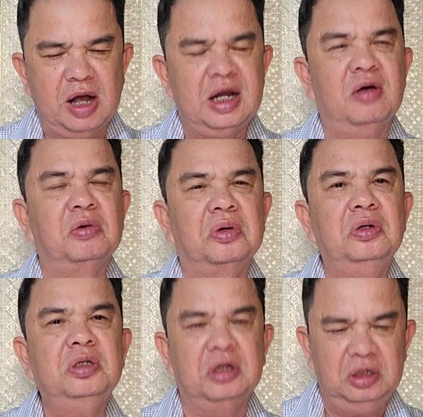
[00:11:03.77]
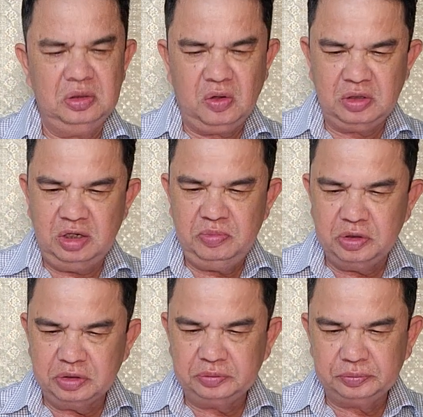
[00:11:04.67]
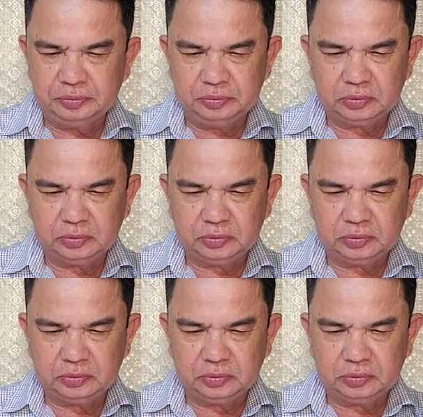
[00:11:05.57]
tiền bạc nào có thể đo điểm được.